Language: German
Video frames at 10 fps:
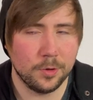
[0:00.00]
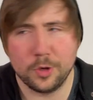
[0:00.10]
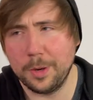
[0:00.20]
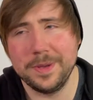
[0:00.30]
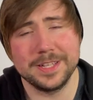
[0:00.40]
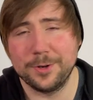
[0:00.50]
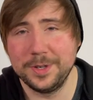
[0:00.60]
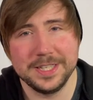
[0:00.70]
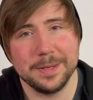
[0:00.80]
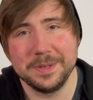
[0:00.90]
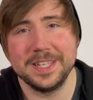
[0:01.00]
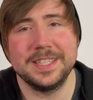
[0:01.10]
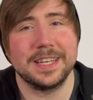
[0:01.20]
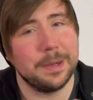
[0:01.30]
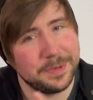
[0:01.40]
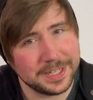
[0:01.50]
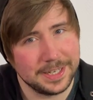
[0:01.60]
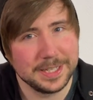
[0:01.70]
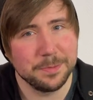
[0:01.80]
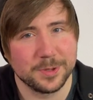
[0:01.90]
Und komme jetzt auch nicht damit, dass der
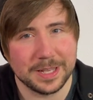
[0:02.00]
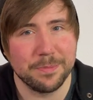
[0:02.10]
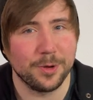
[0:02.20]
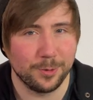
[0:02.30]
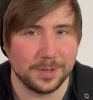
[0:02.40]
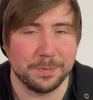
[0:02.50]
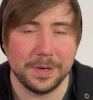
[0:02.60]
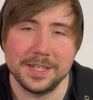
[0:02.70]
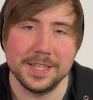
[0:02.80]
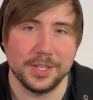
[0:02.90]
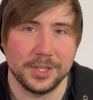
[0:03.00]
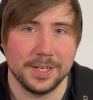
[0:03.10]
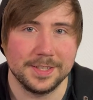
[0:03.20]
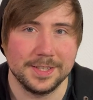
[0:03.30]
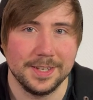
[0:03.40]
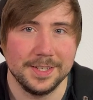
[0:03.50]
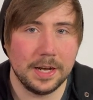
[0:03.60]
Kapitalismus ein Produkt des Patriarchats sei.